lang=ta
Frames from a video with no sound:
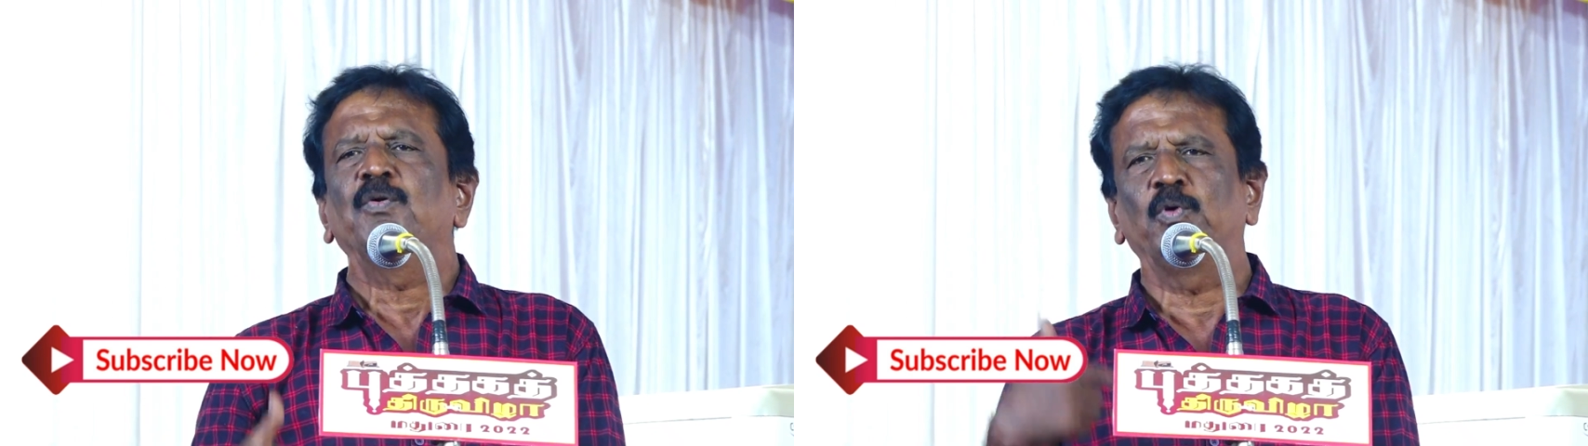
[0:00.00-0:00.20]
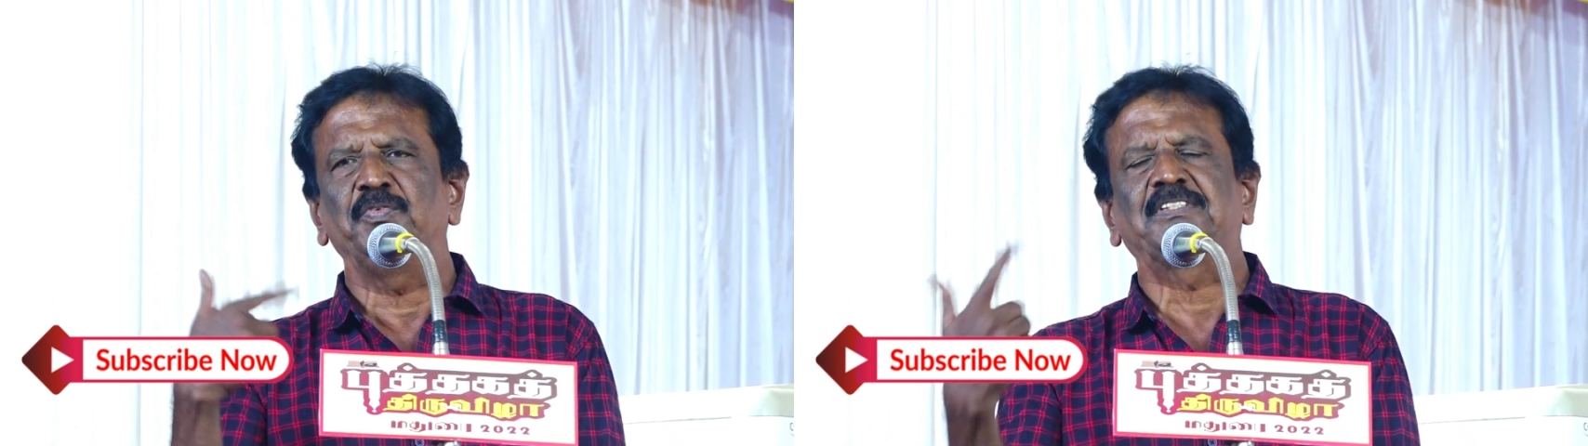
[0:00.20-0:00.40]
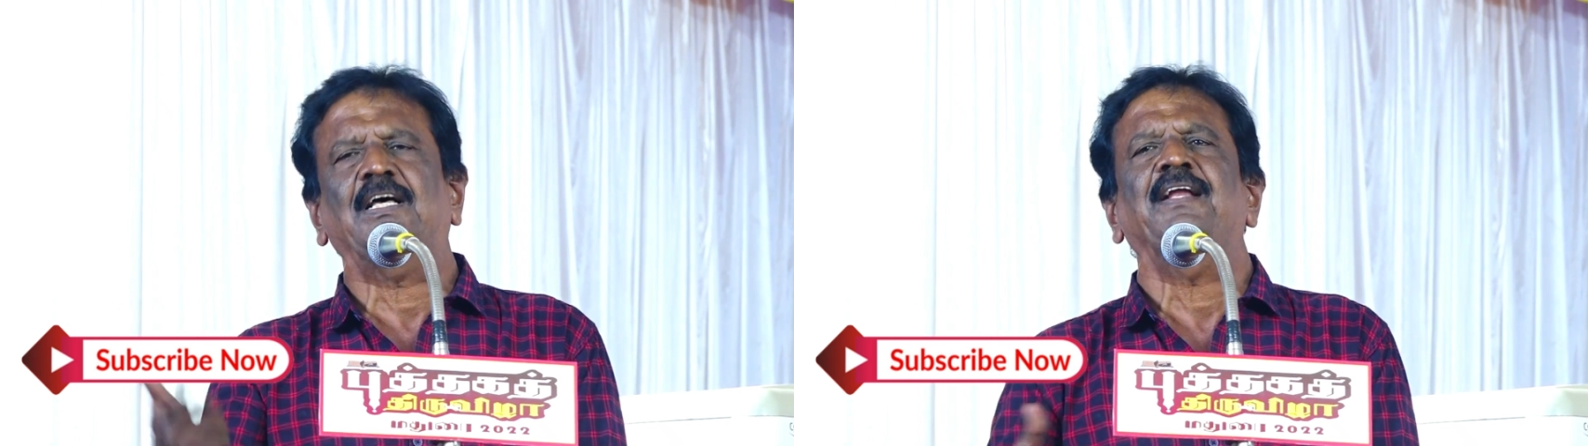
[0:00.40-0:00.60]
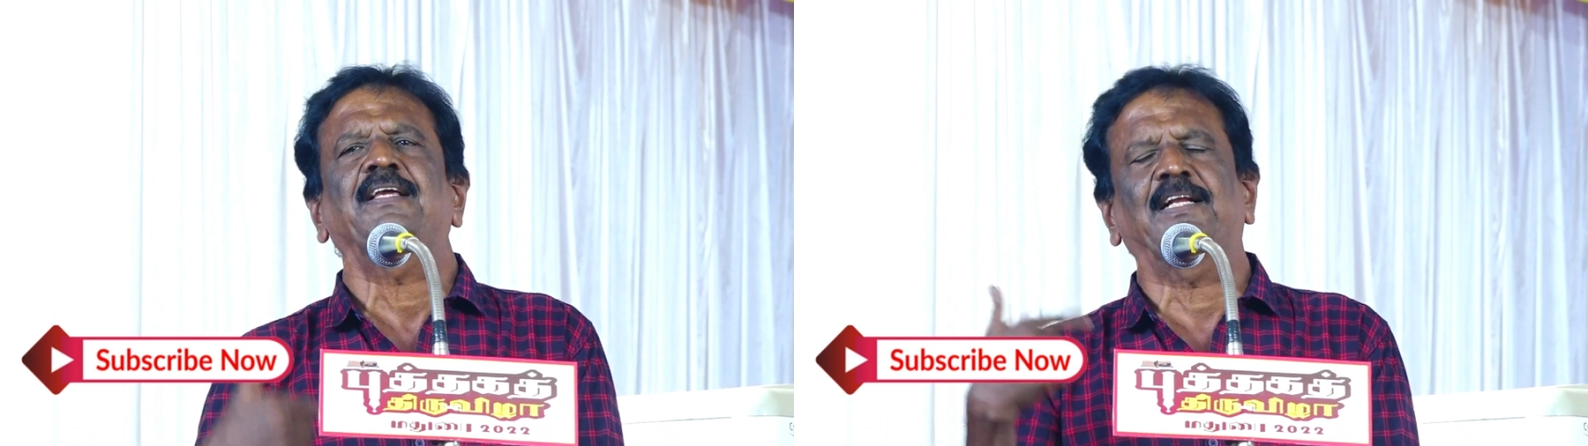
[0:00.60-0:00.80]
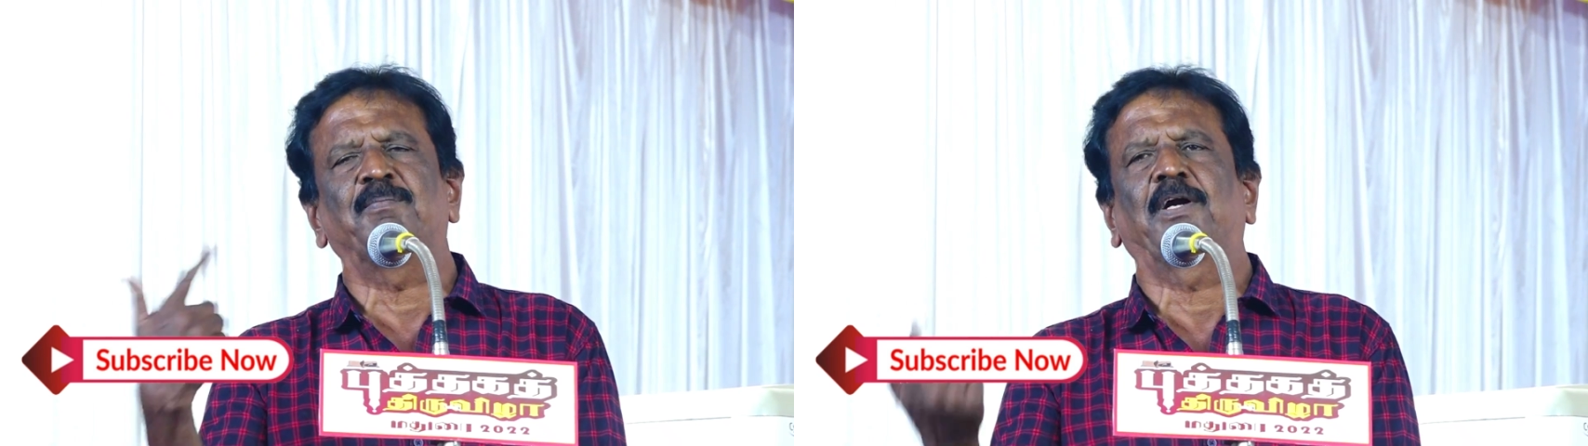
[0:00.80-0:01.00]
ஒரு
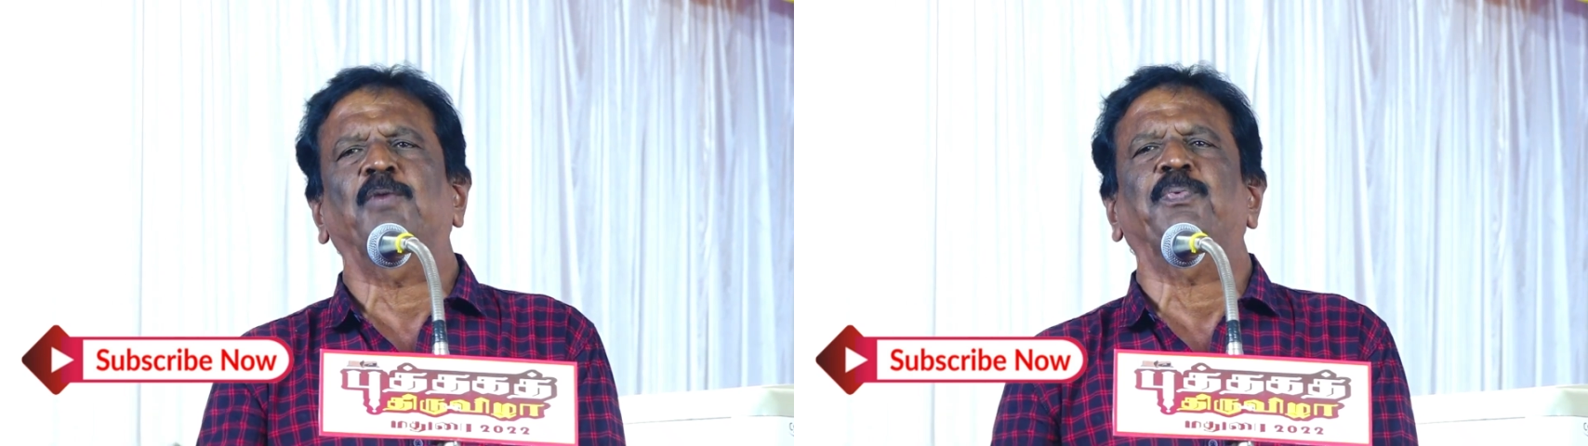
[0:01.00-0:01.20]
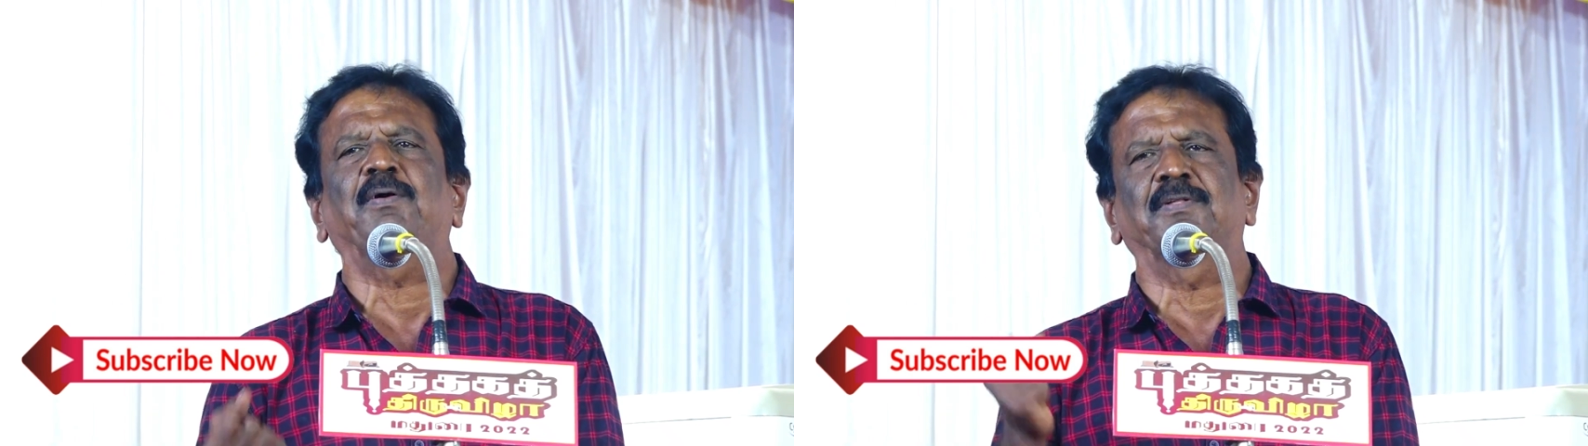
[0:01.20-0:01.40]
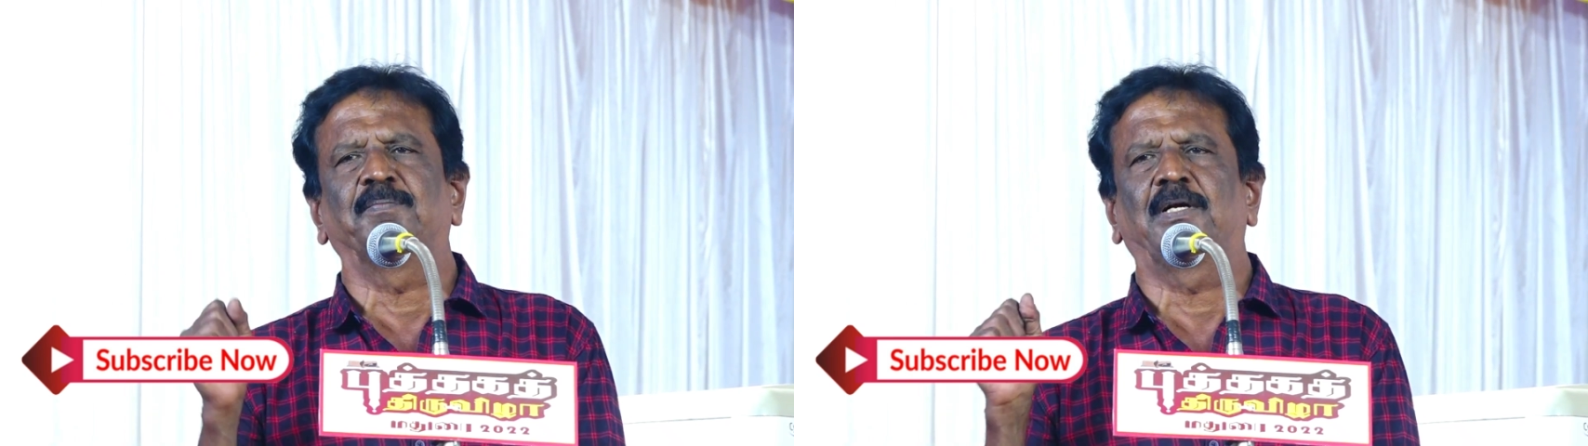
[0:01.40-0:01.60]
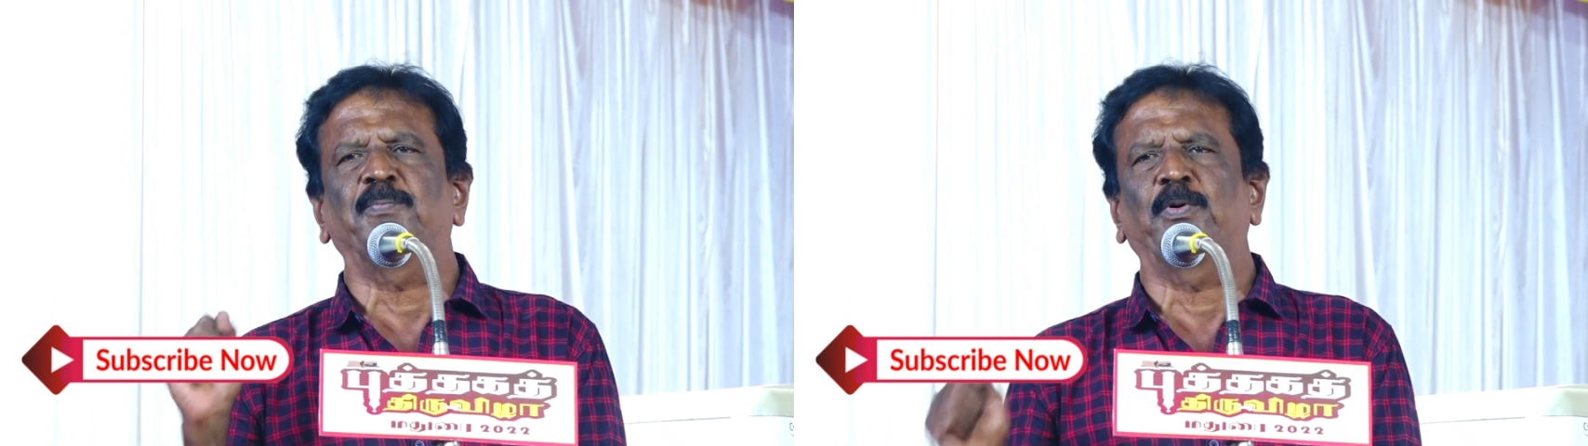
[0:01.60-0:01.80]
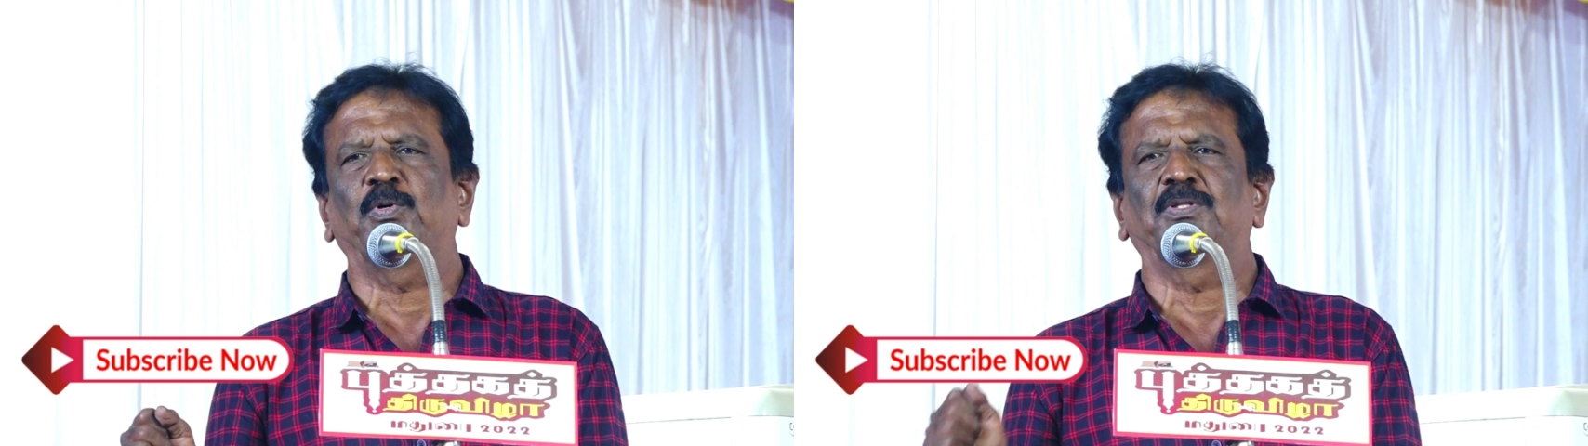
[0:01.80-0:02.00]
விசாரிக்கிற மனப்பாவ
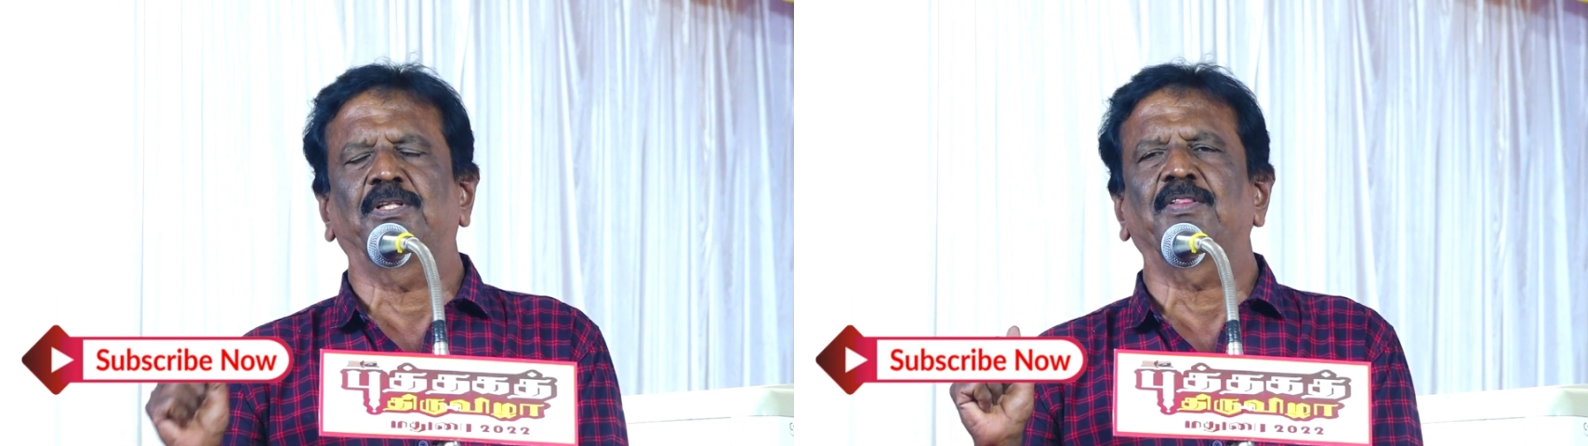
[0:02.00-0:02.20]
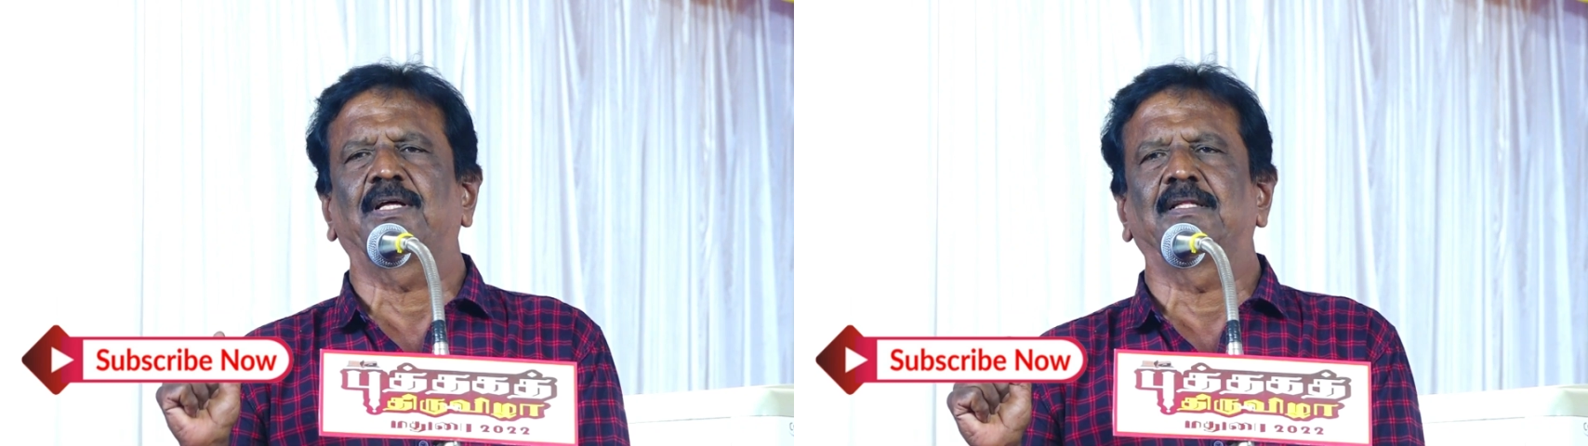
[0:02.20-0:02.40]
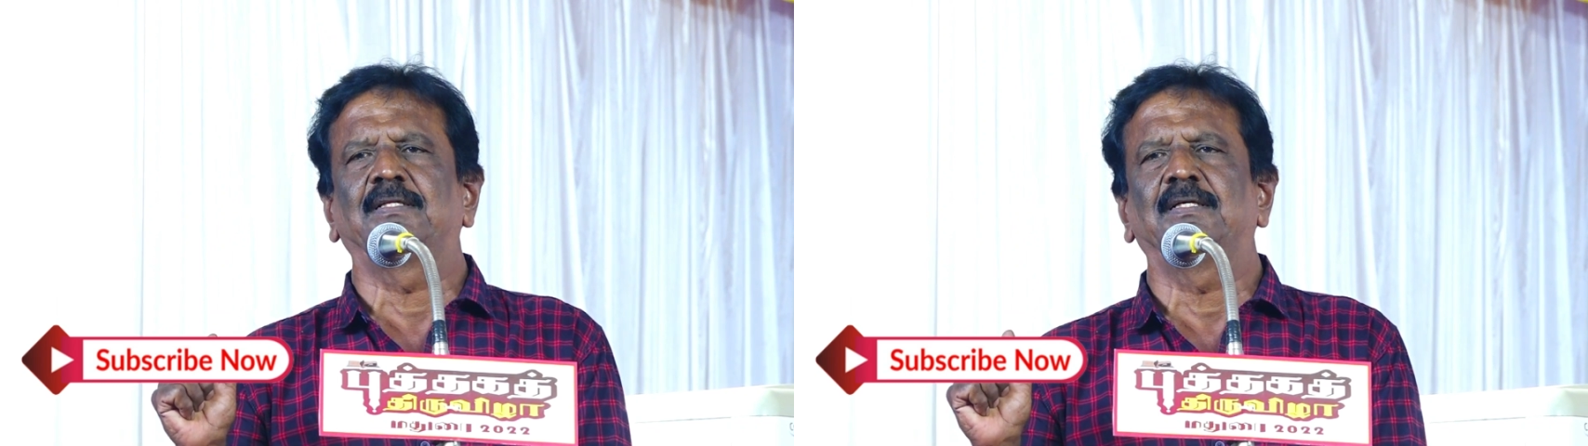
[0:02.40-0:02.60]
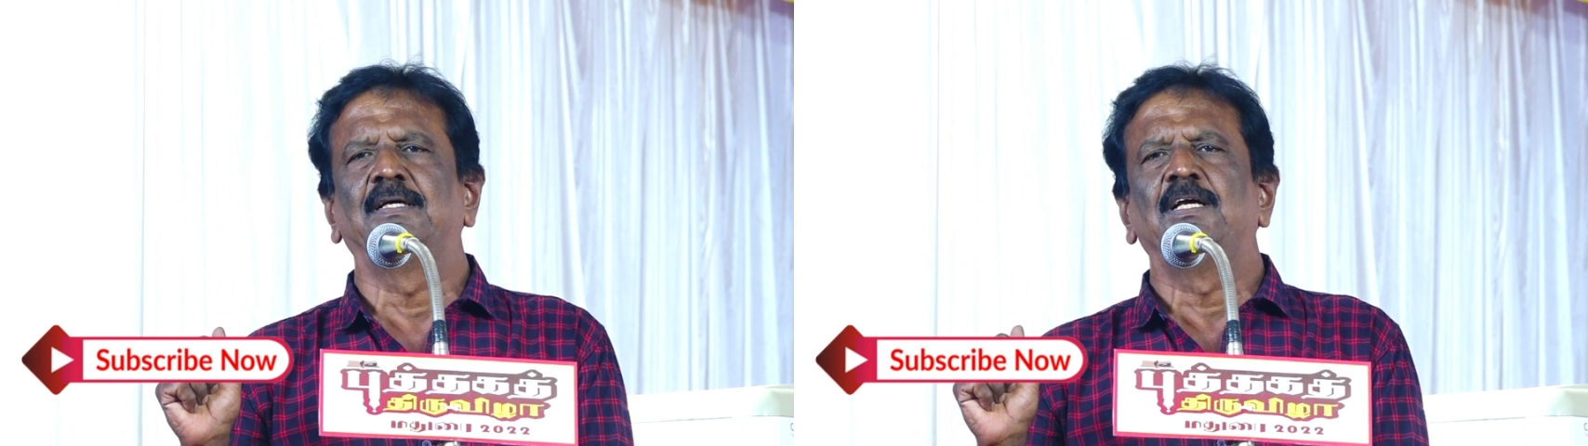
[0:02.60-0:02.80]
மனப்பக்குவத்தை தான் தருது